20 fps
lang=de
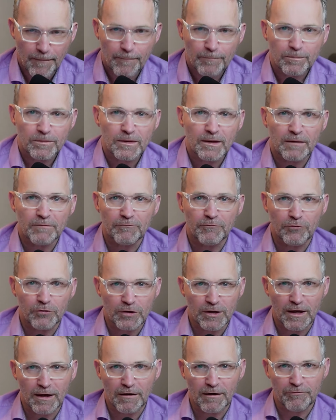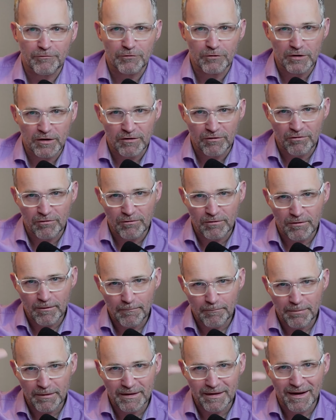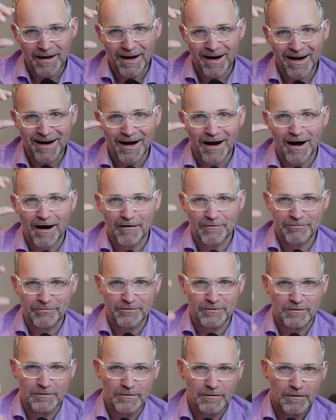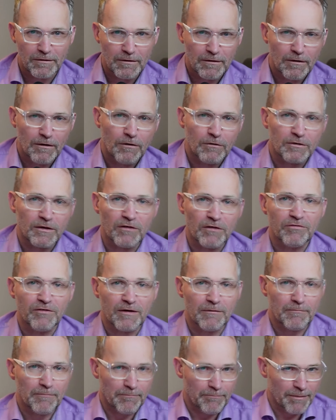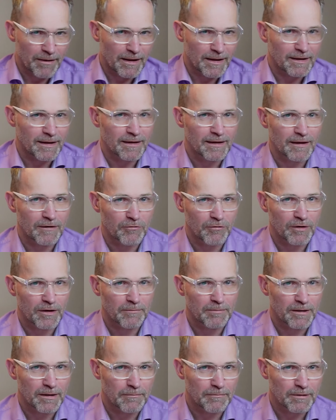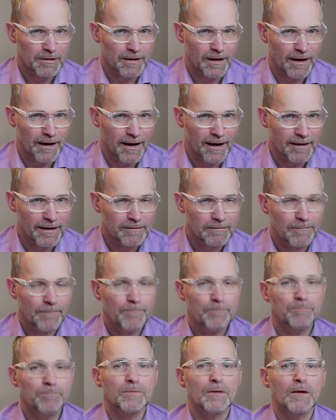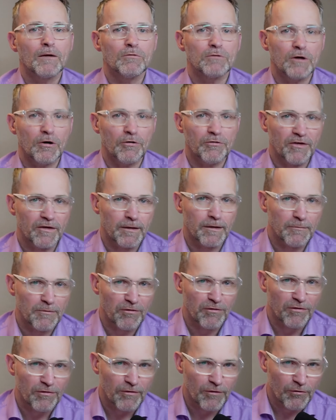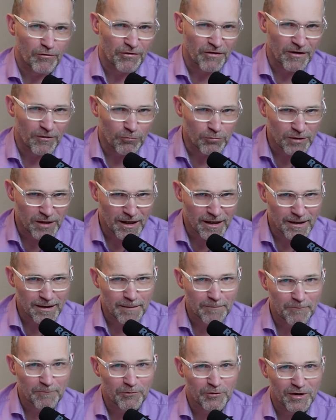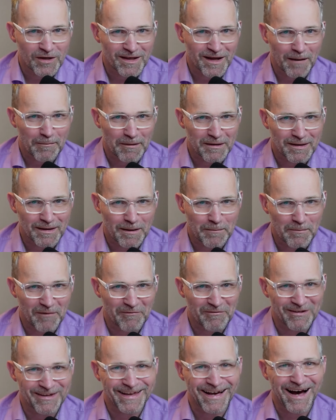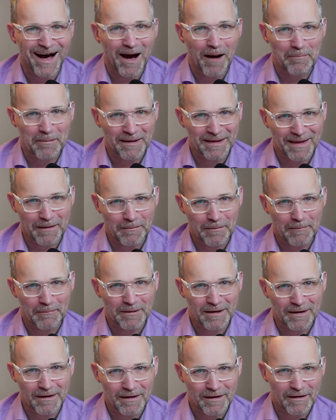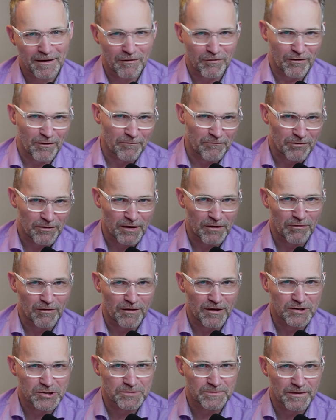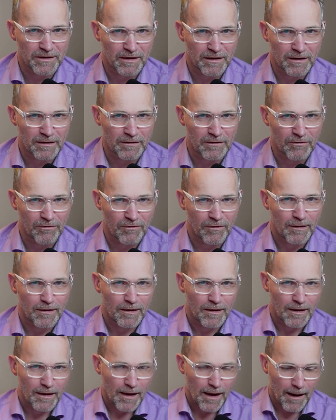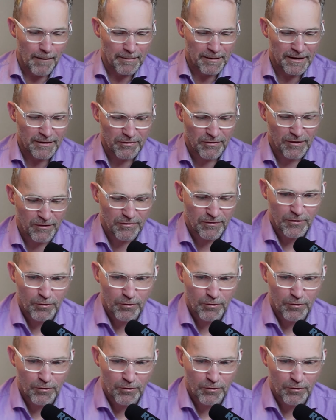dann würde er für diesen Betrag haften. Und deswegen behält er natürlich lieber den Betrag ein. Und außerdem ist es auch sehr unangenehm für den Arbeitnehmer, wenn der Arbeitgeber mitkriegt, dass er in finanziellen Schwierigkeiten ist. Aber jetzt geht es ja um die